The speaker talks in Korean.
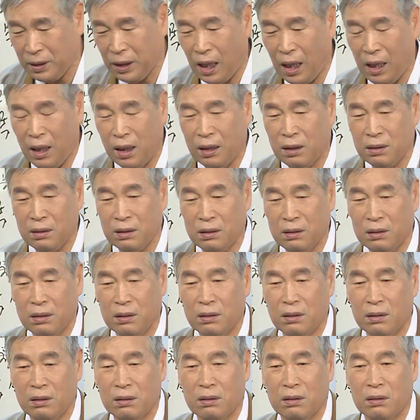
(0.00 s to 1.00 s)
다
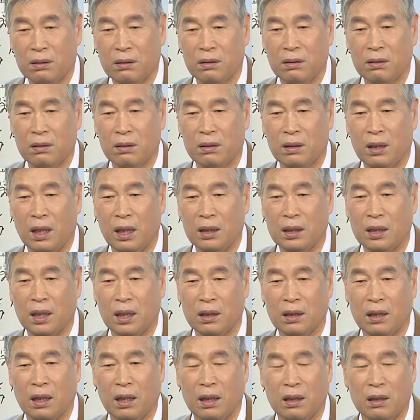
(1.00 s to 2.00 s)

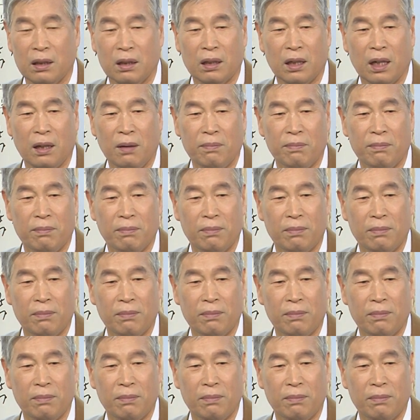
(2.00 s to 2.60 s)
계산을 했는데